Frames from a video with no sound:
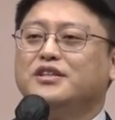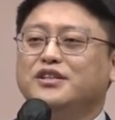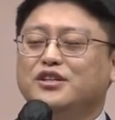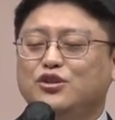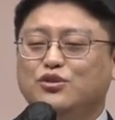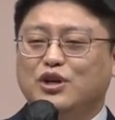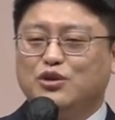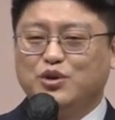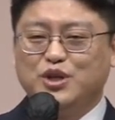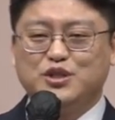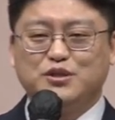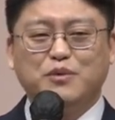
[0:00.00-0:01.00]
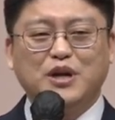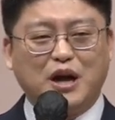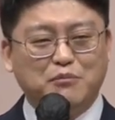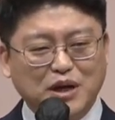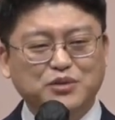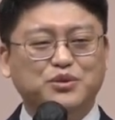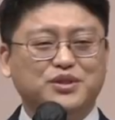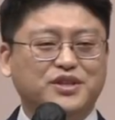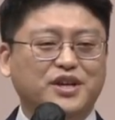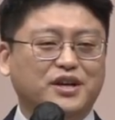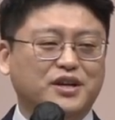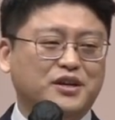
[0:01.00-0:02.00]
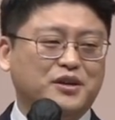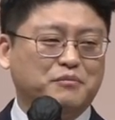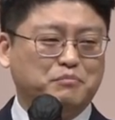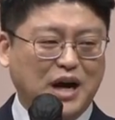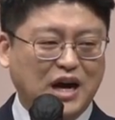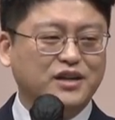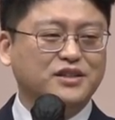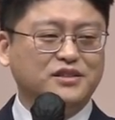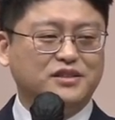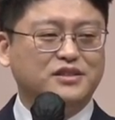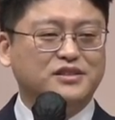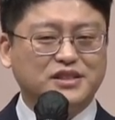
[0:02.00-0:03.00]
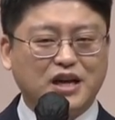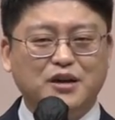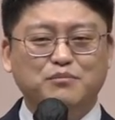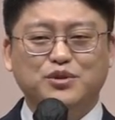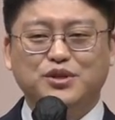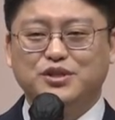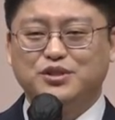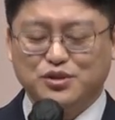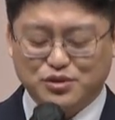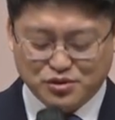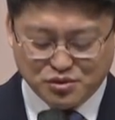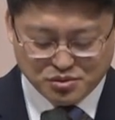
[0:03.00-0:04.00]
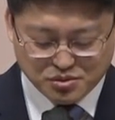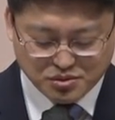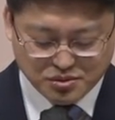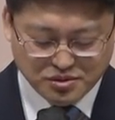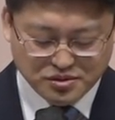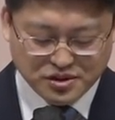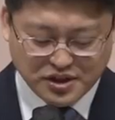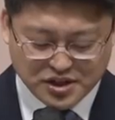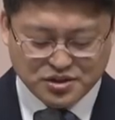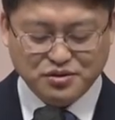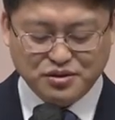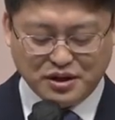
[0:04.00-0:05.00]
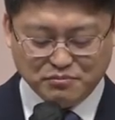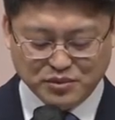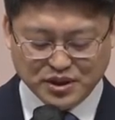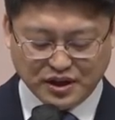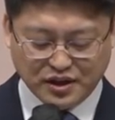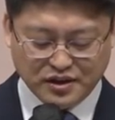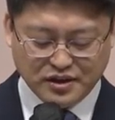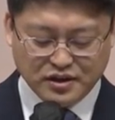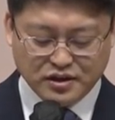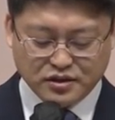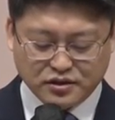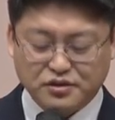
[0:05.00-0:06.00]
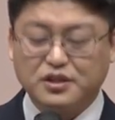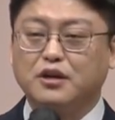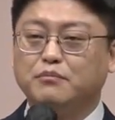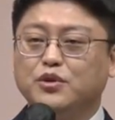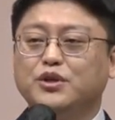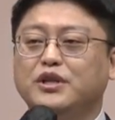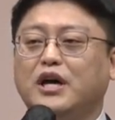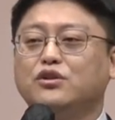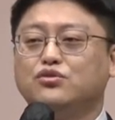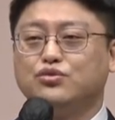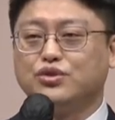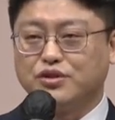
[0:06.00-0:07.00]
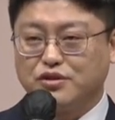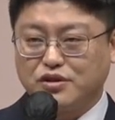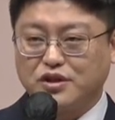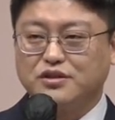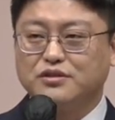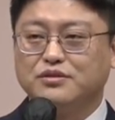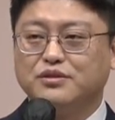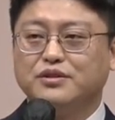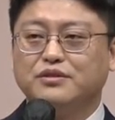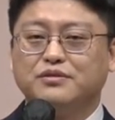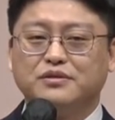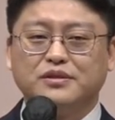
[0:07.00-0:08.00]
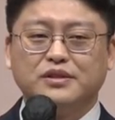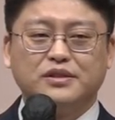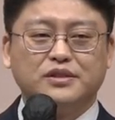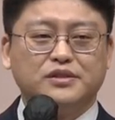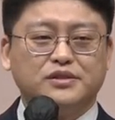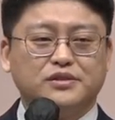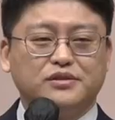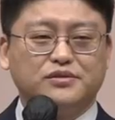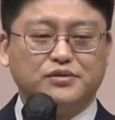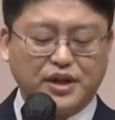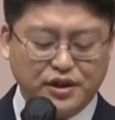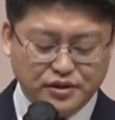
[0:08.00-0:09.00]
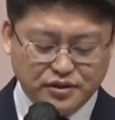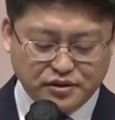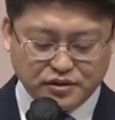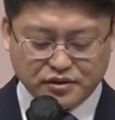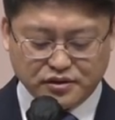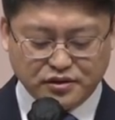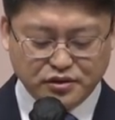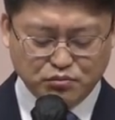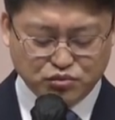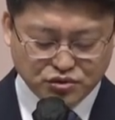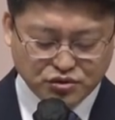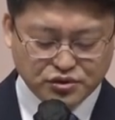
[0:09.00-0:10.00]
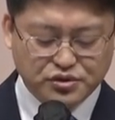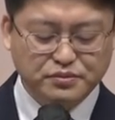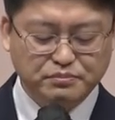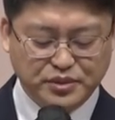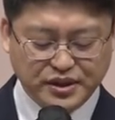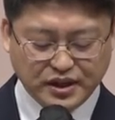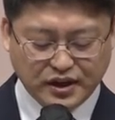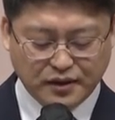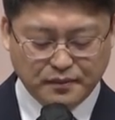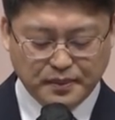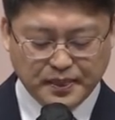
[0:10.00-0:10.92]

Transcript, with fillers: 인류라고 했지만 아마도 이때 많은 사람들이 있었을 것으로 해석을 합니다. 그 사람들이 나를 죽일 것 같은 거예요. 죄는 그를 묶습니다.